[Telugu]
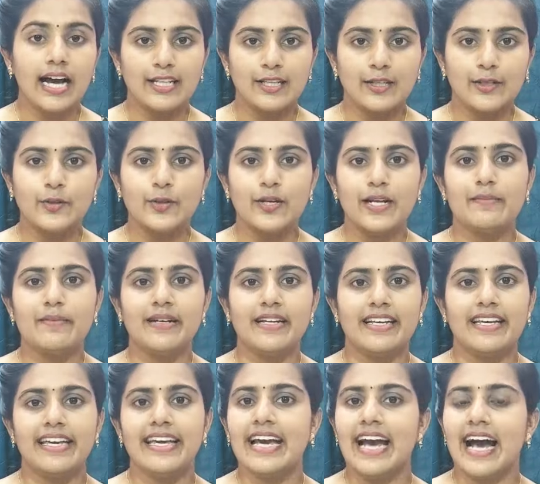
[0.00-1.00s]
అది కూడా
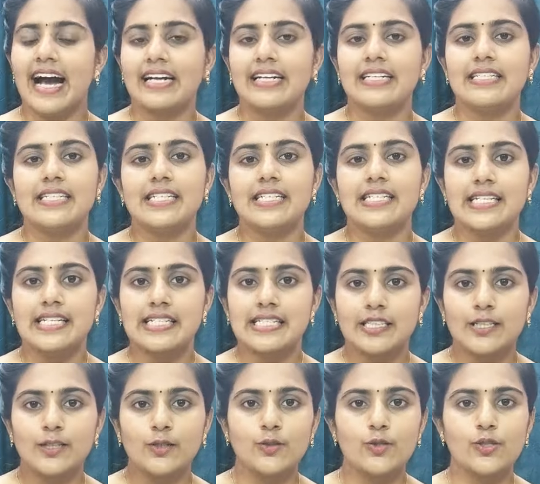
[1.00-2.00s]
మనకి ఆగస్ట్
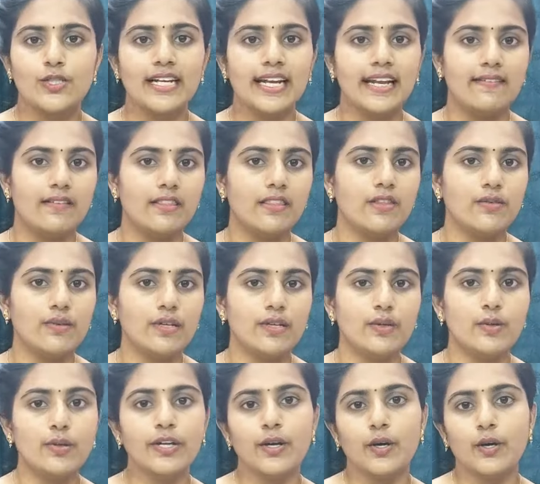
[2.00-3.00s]
సిక్స్త్ నుంచి లెవెన్త్
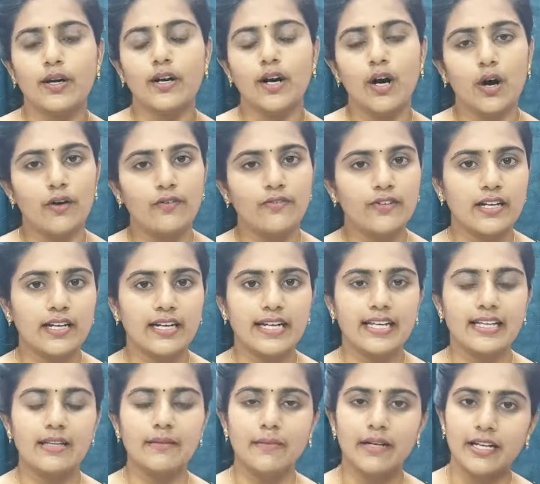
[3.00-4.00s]
వరకు ఈ యొక్క ఆఫర్
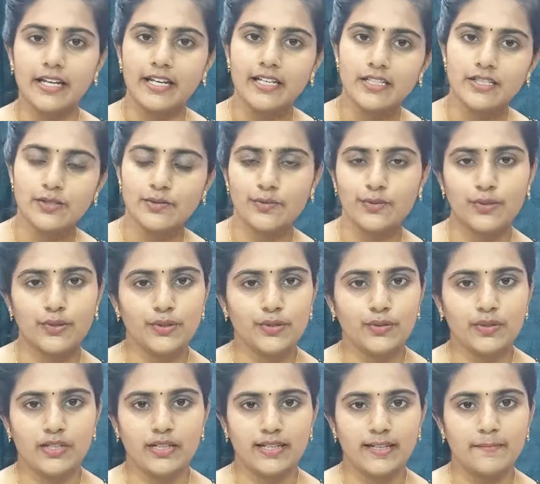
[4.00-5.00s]
అనేది మనకి
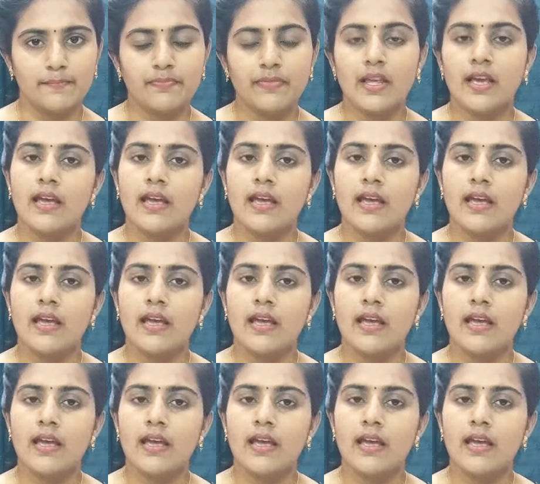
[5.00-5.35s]
ఉంటూ ఉంటుంది